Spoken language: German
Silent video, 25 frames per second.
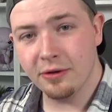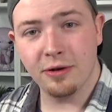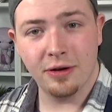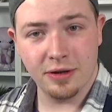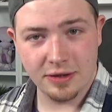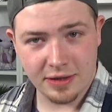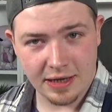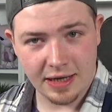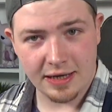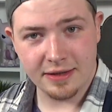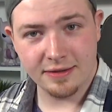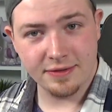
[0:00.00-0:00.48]

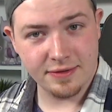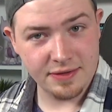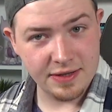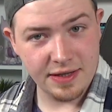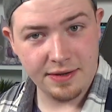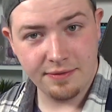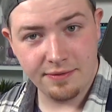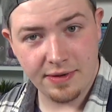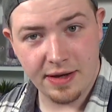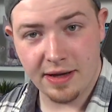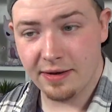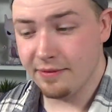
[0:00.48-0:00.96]
Goldkarten
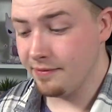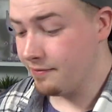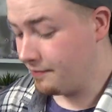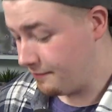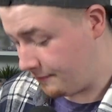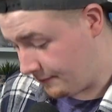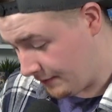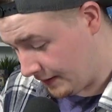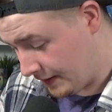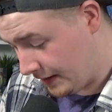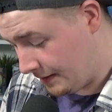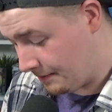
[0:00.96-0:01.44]
sehen werden.
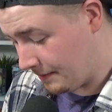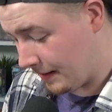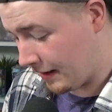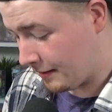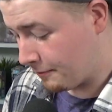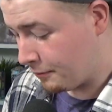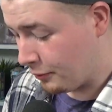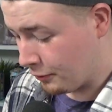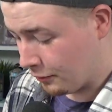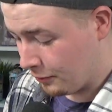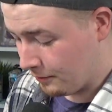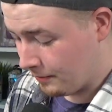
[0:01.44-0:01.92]
Vielen lieben
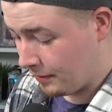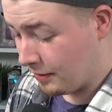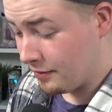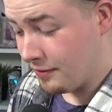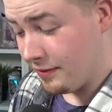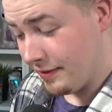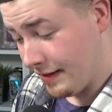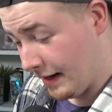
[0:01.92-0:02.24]
Dank, Pokémon.